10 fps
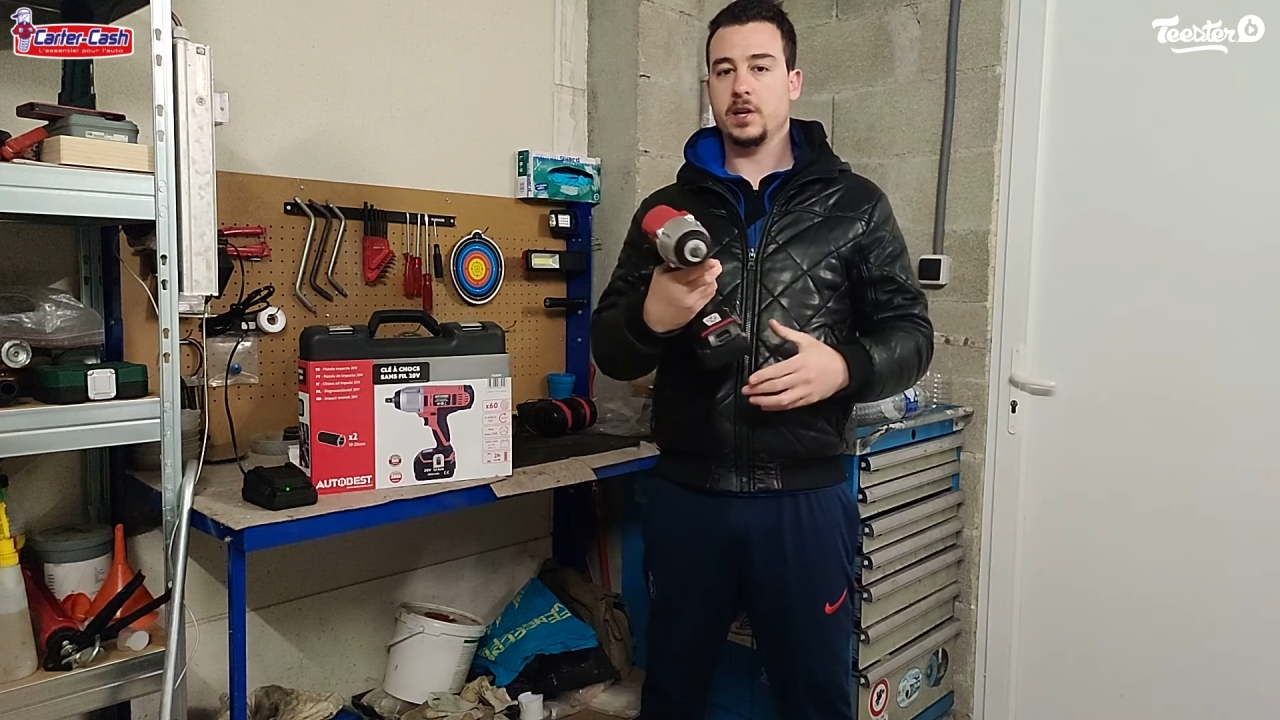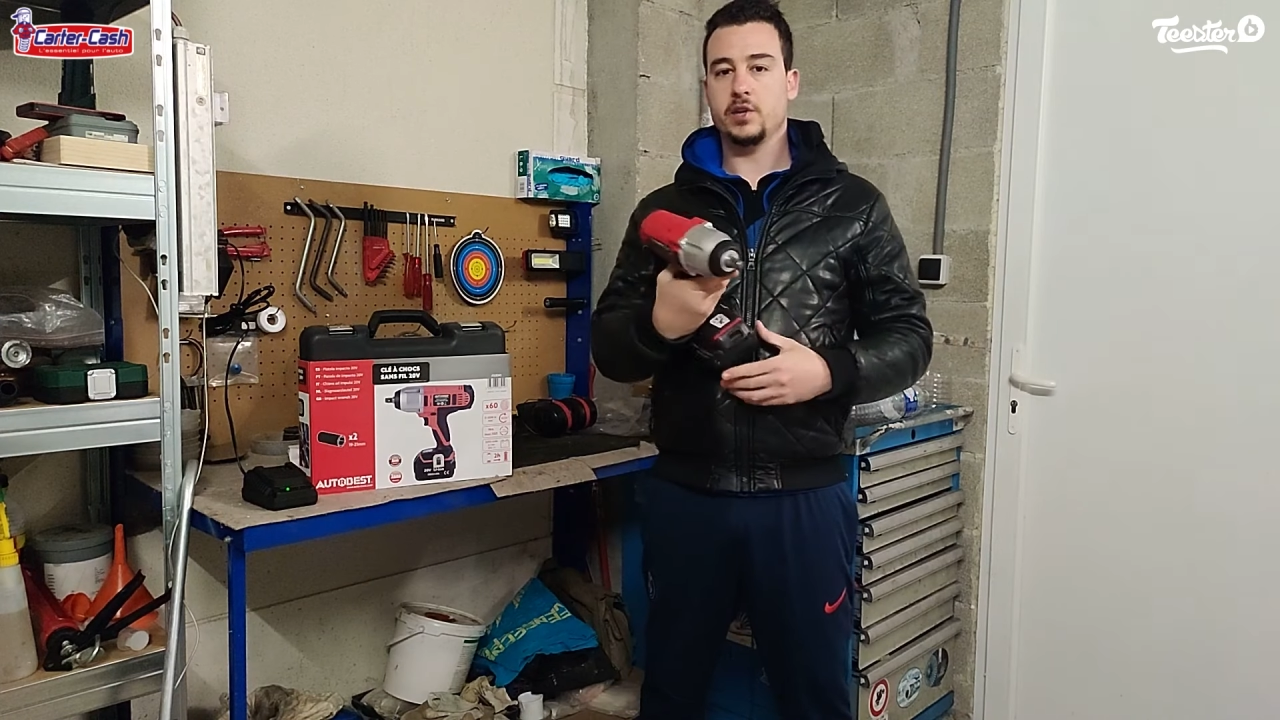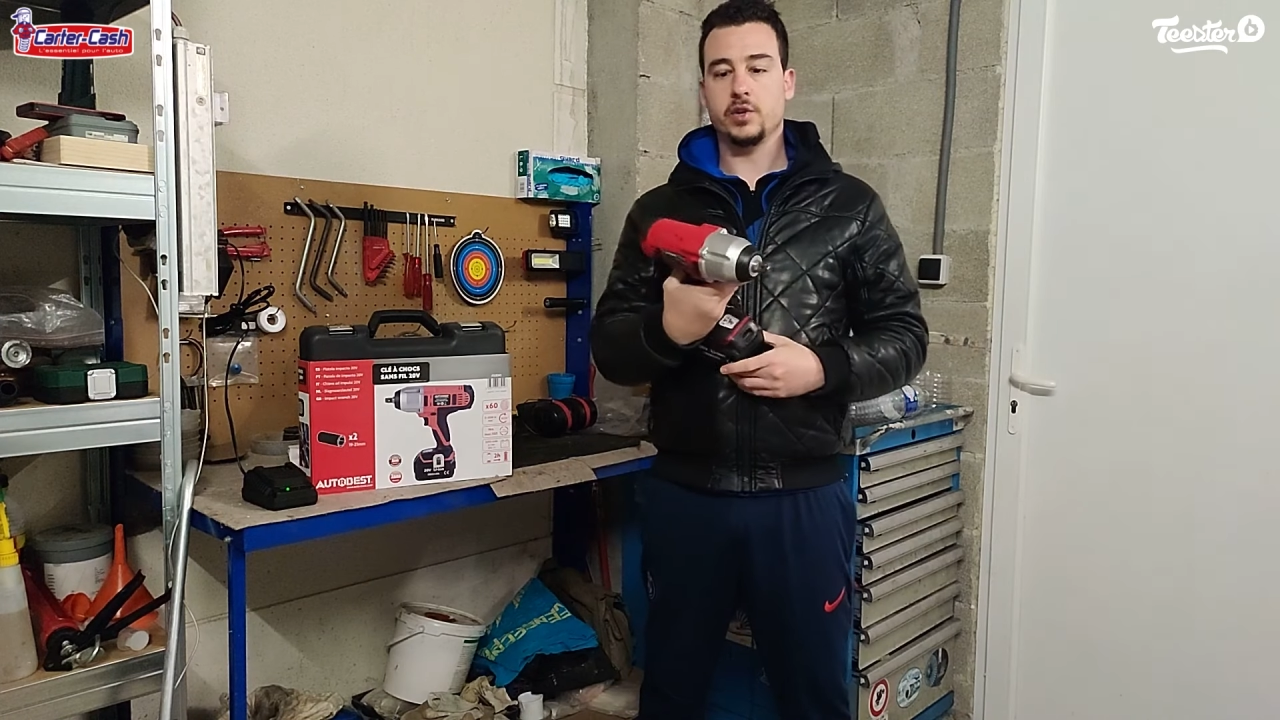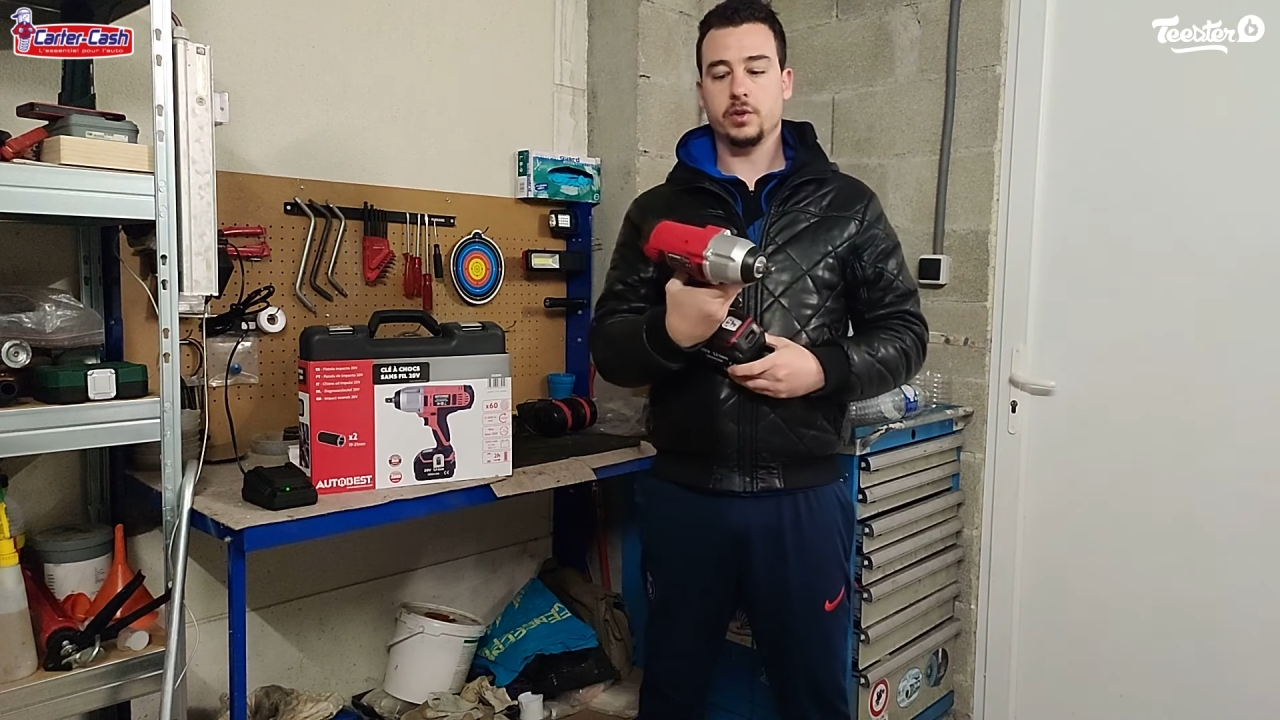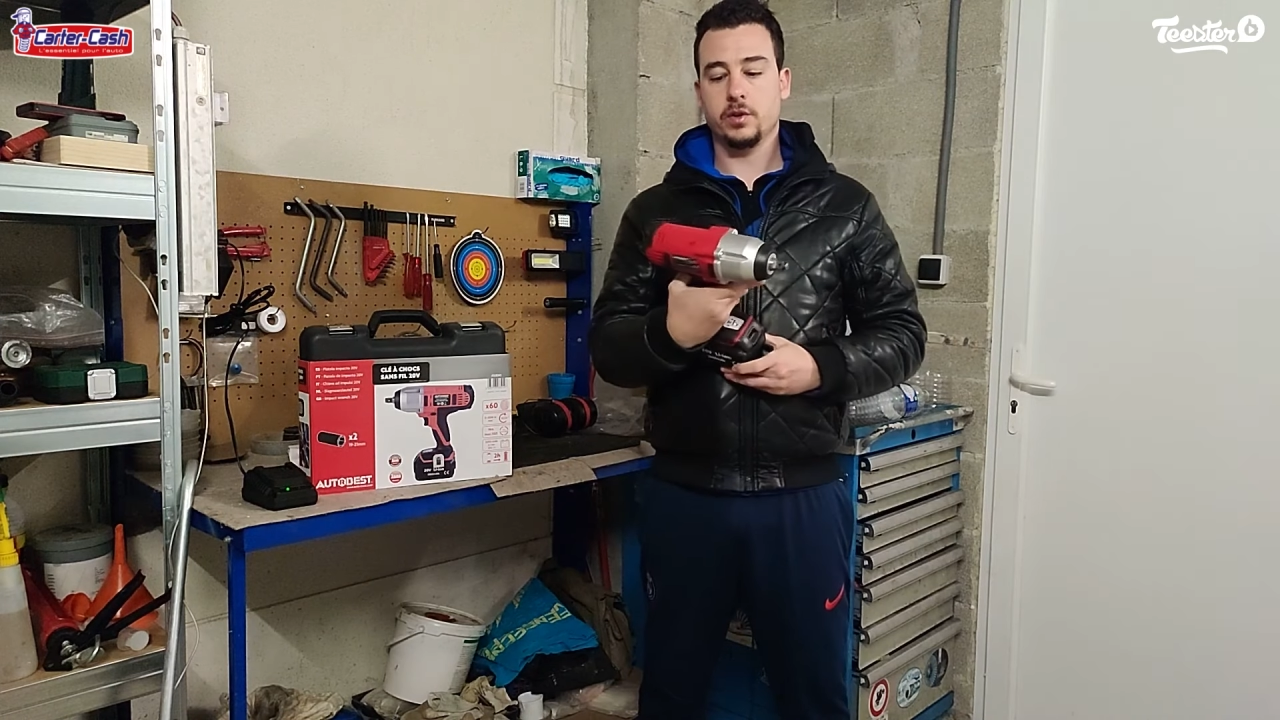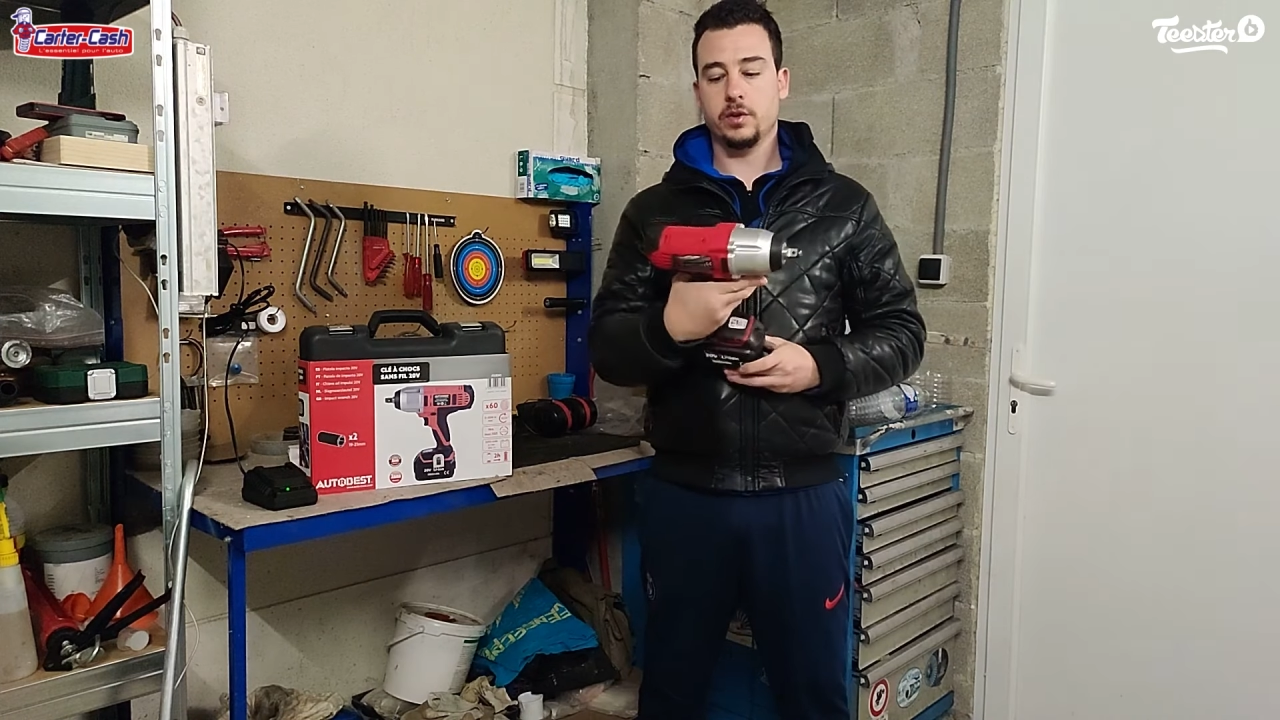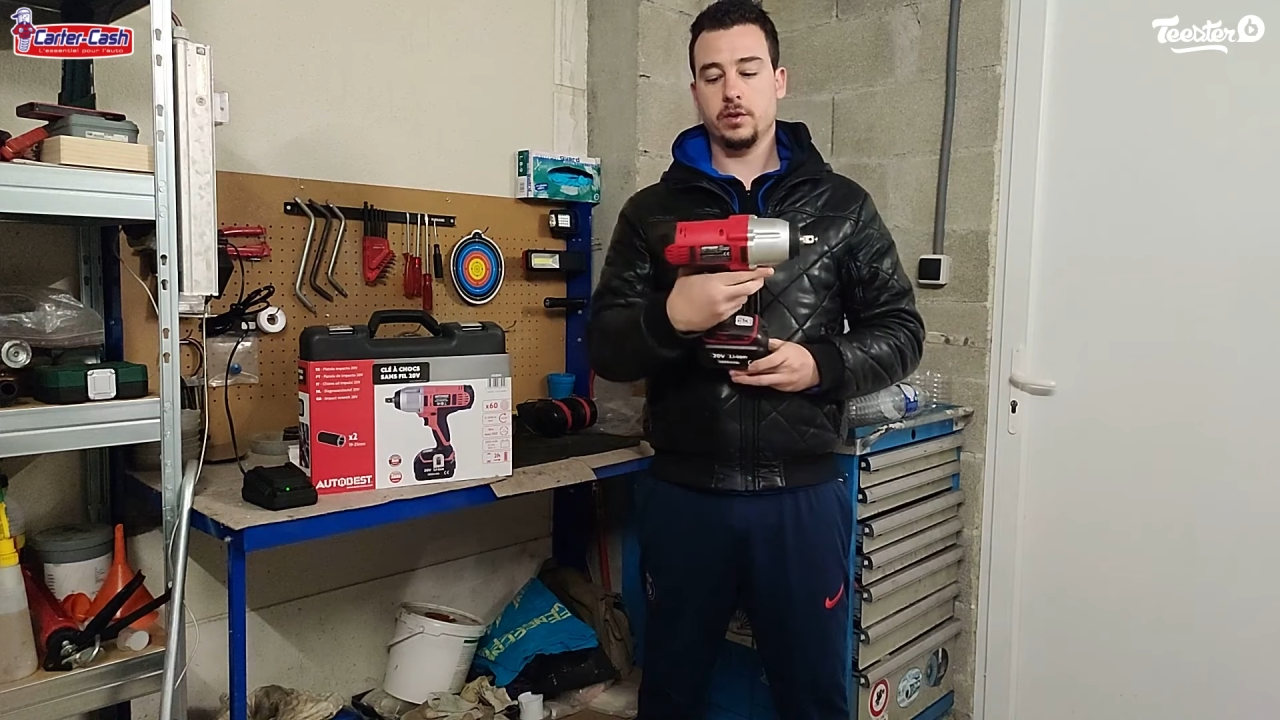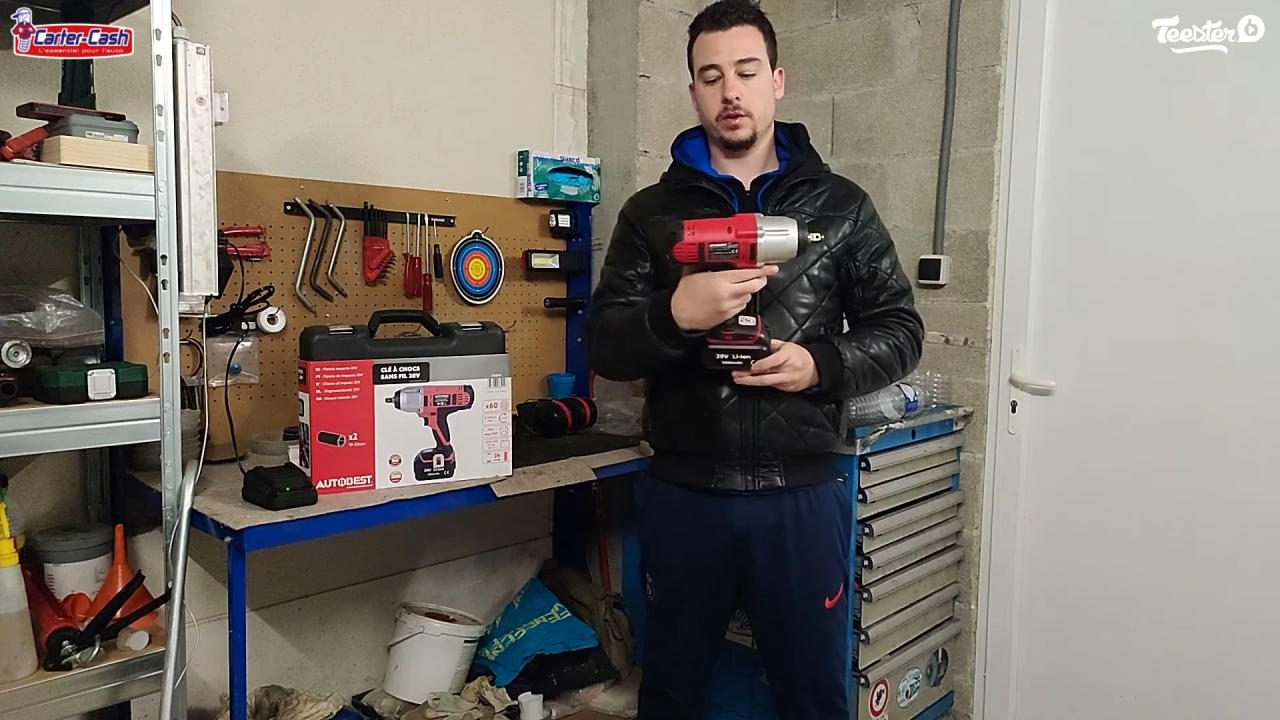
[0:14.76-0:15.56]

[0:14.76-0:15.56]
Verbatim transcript: à choc